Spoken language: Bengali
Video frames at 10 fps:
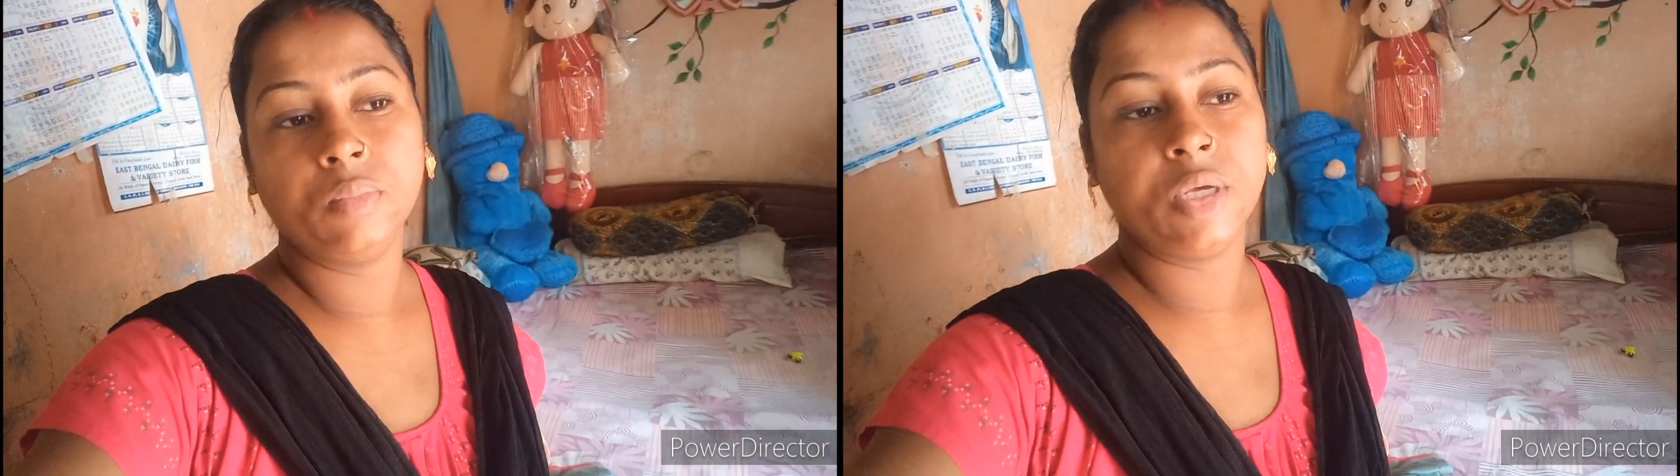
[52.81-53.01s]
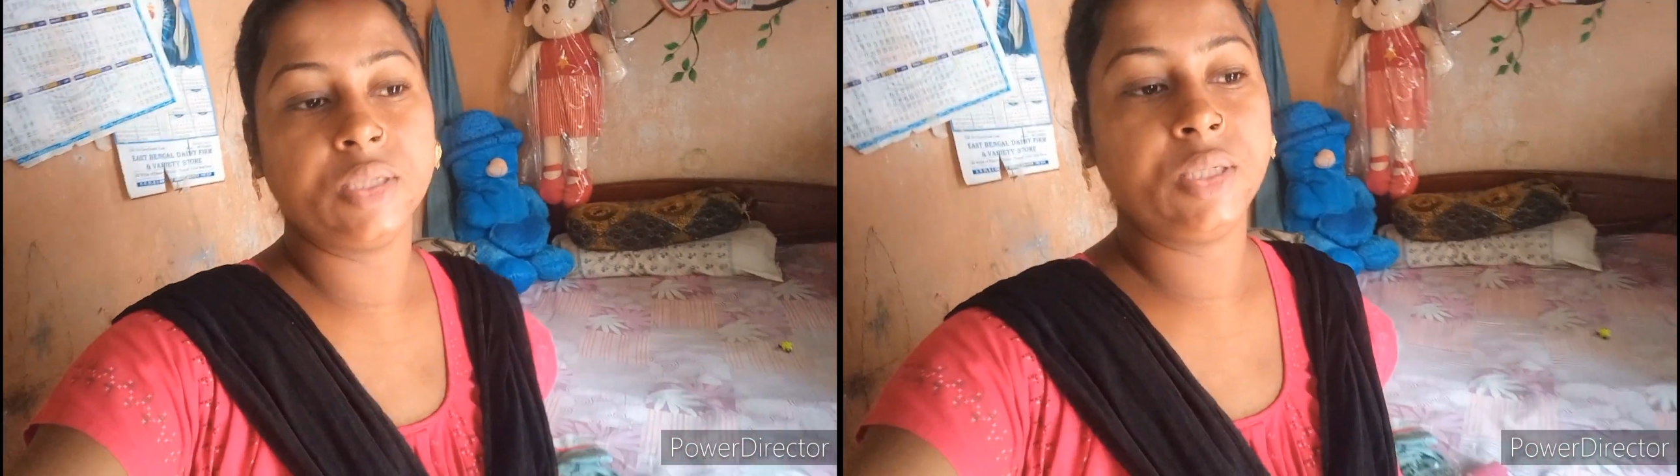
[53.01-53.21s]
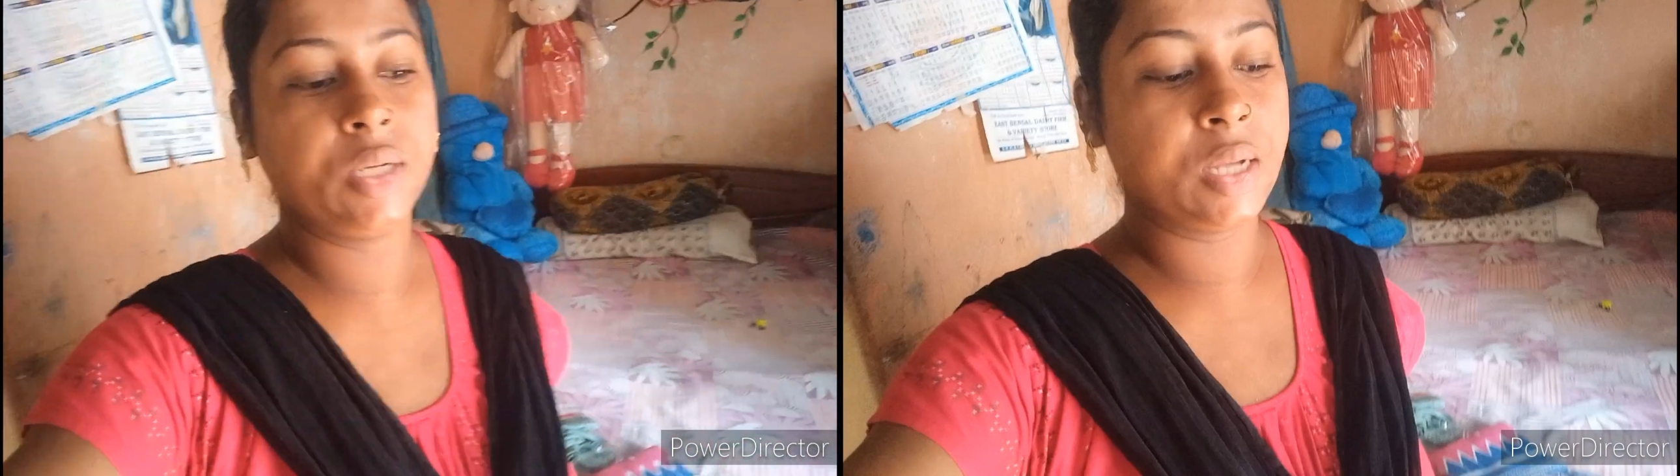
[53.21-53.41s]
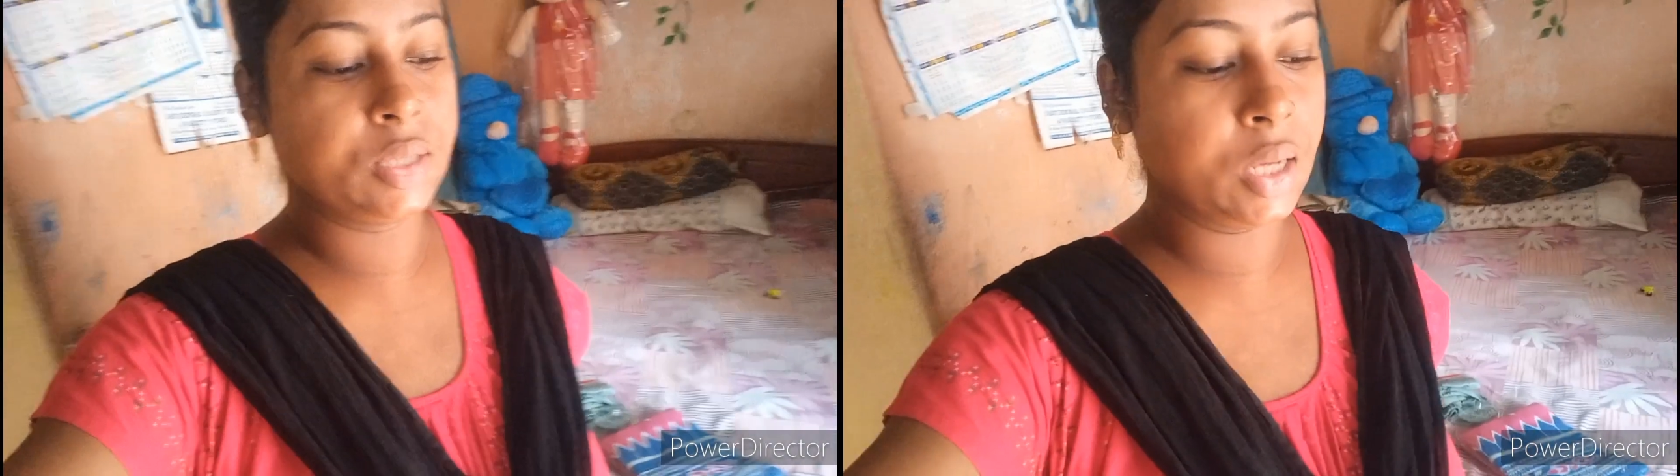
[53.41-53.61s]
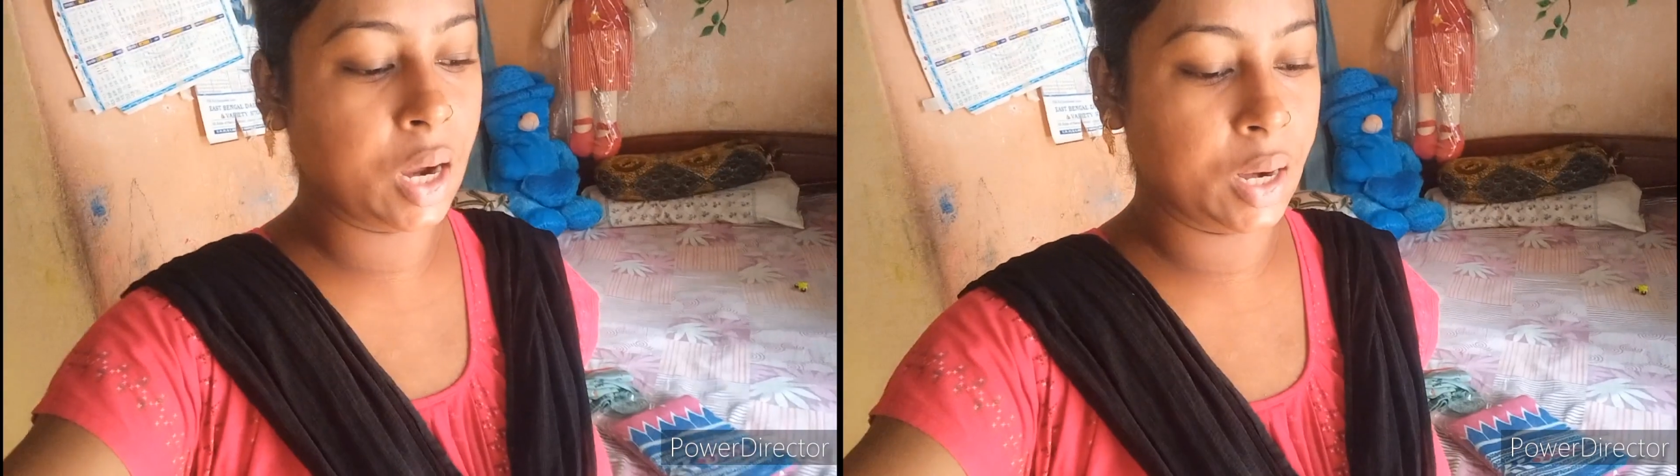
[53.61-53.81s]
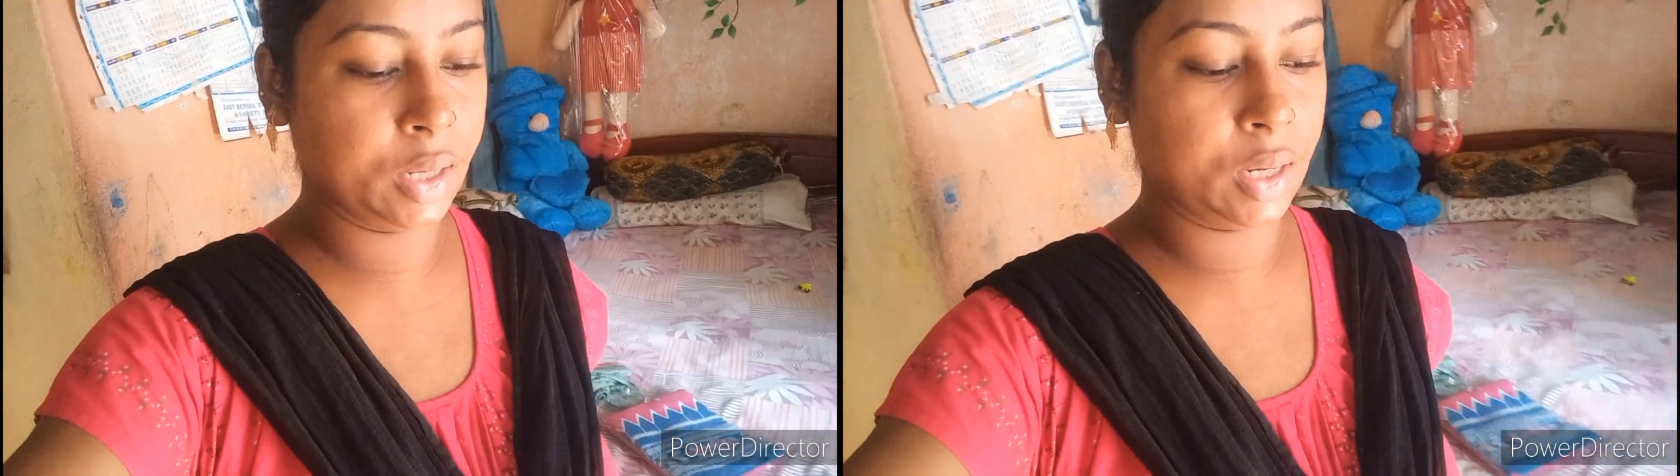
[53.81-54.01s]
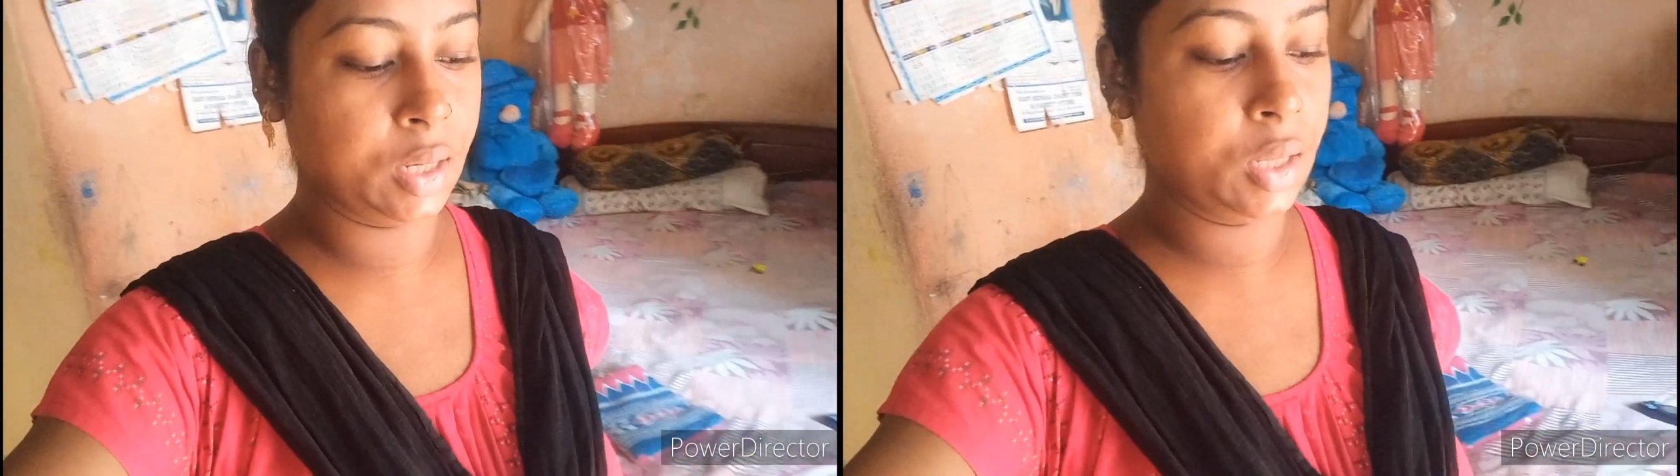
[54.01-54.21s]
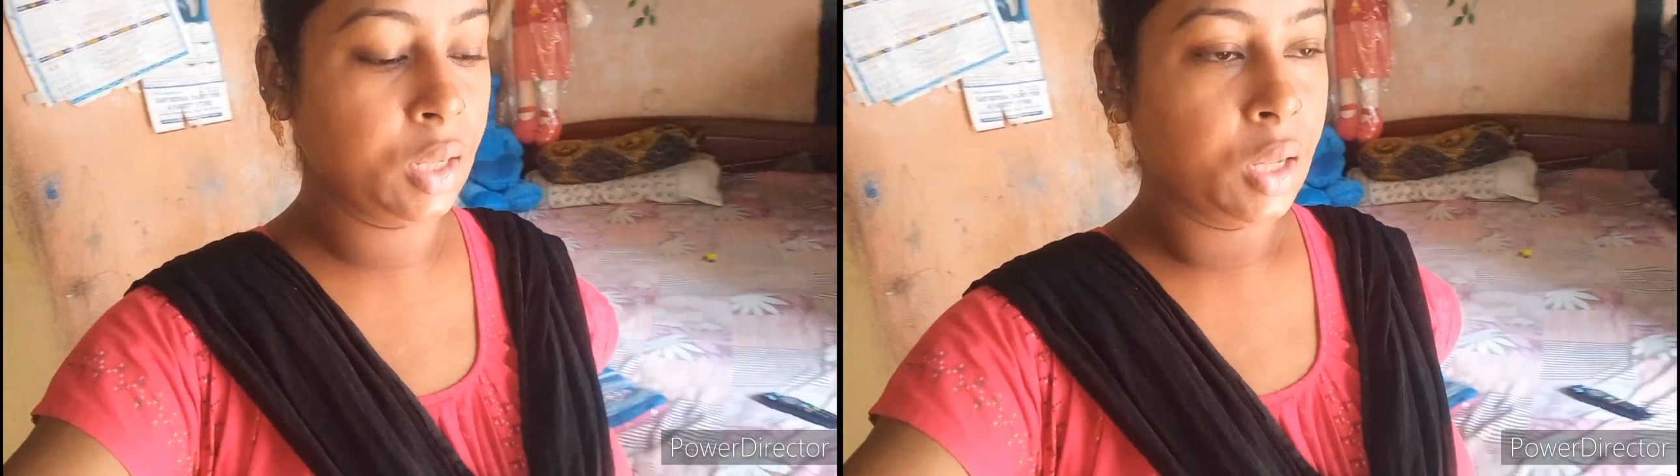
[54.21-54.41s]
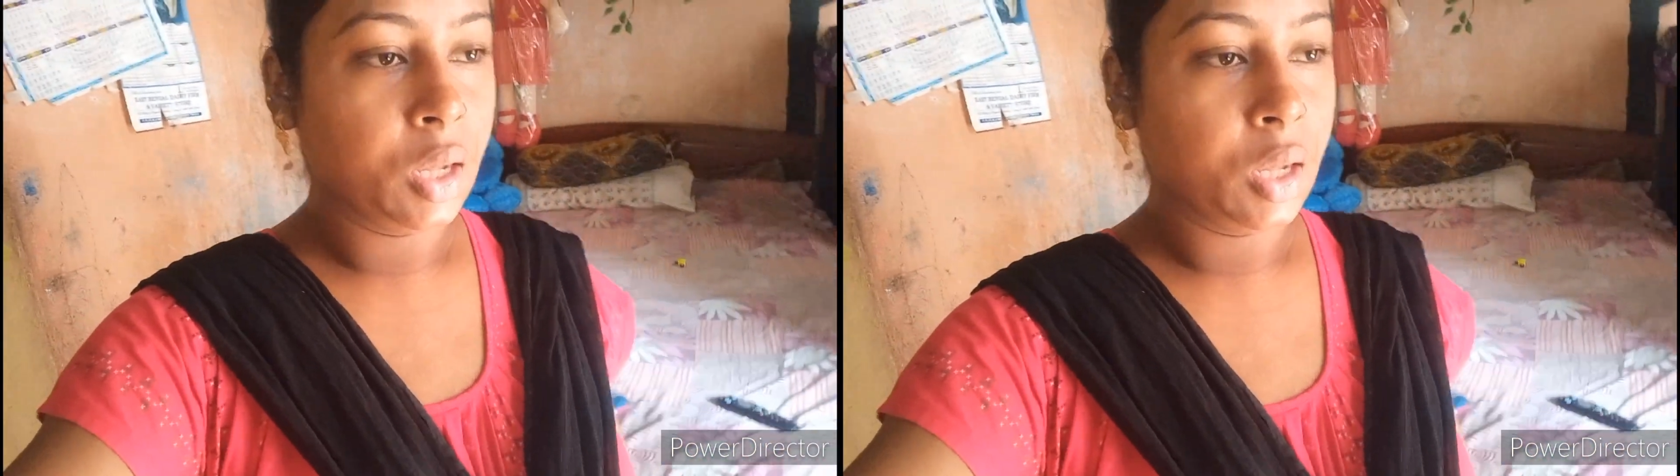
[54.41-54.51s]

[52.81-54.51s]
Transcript: মেসির কাছে আর এখানে